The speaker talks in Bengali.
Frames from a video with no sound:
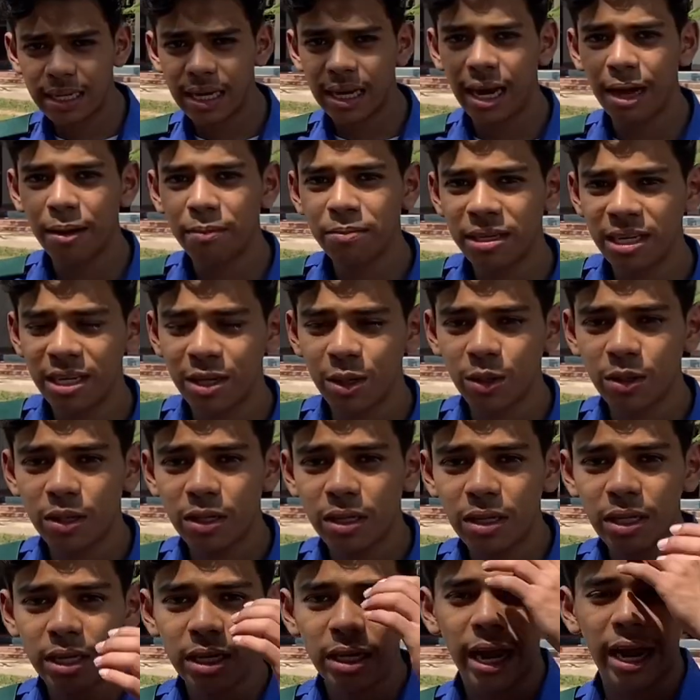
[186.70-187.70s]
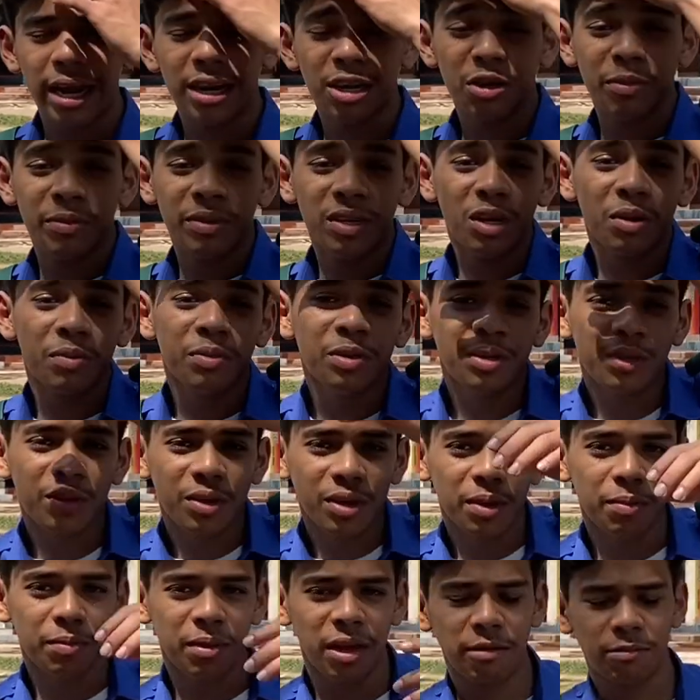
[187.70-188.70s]
ছিলাম সেটা হচ্ছে যে ক্যান্টনমেন্টের
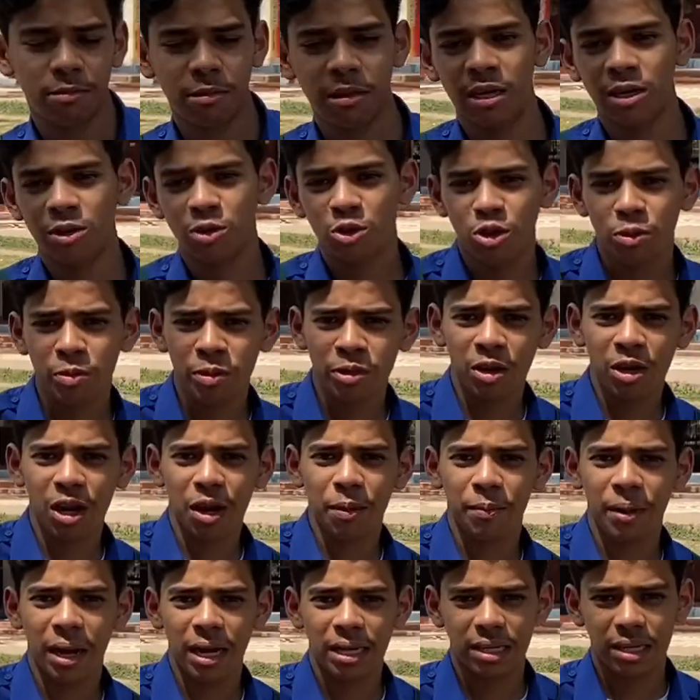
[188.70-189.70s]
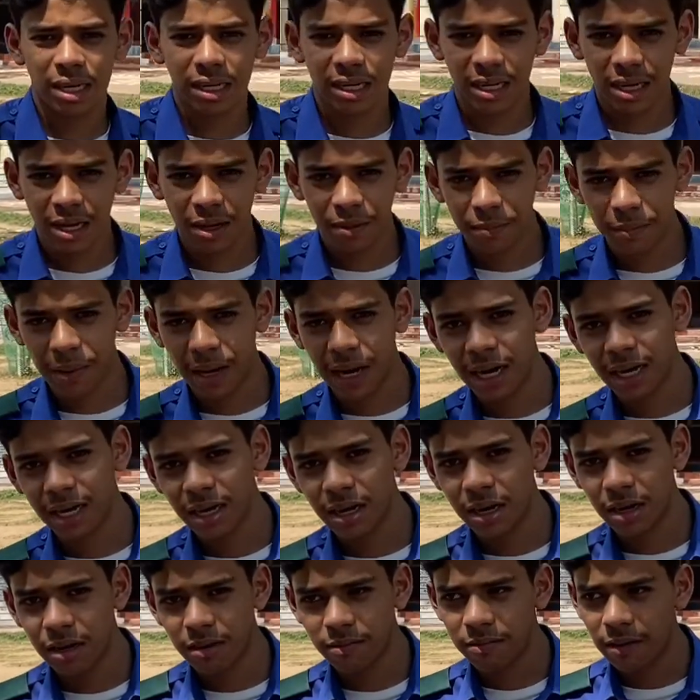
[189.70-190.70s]
ভিতরে বিএফটিএনের কর্মীটলা ব্রাঞ্চটা নিয়ে বাট
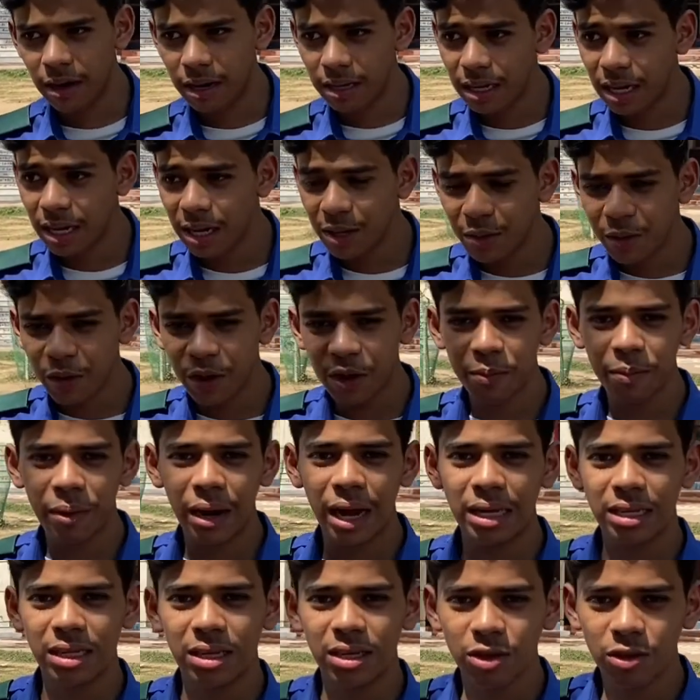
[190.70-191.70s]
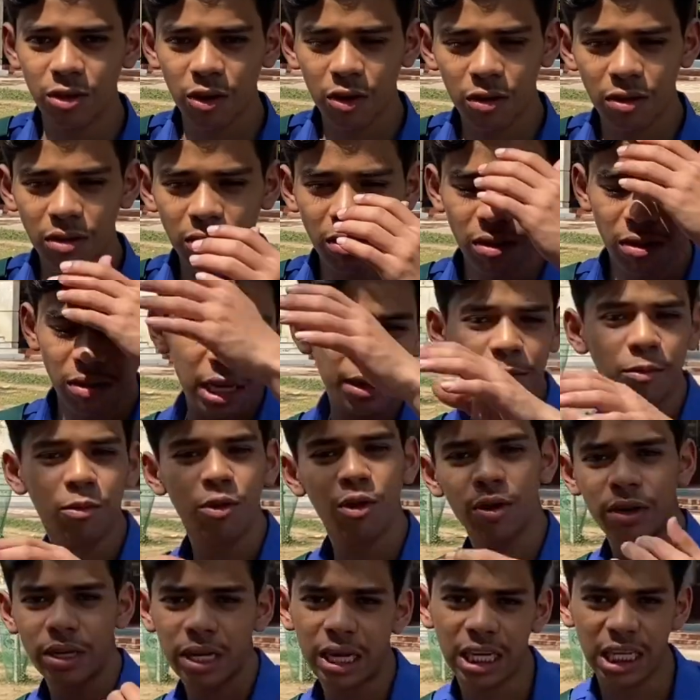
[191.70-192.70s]
ফাইনালি ওই ব্রাঞ্চের সকল
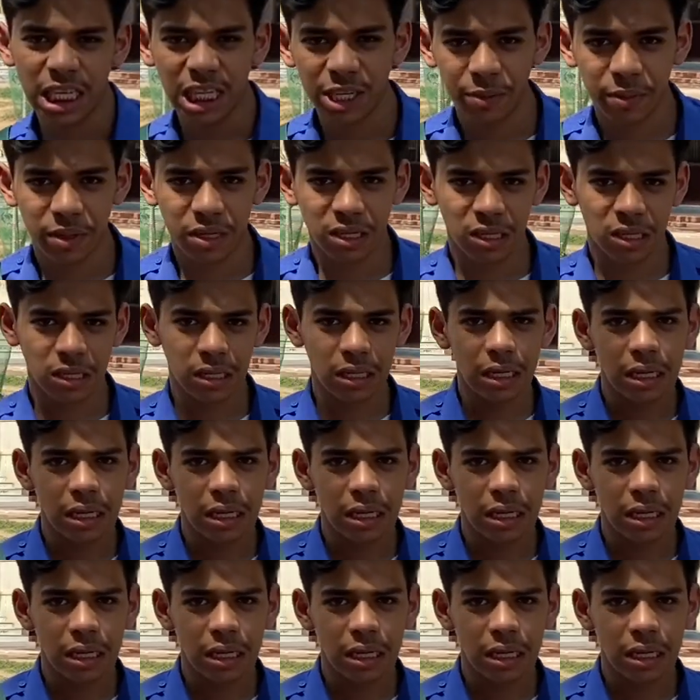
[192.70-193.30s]
ক্লিপগুলো নিয়ে আসতে পারছি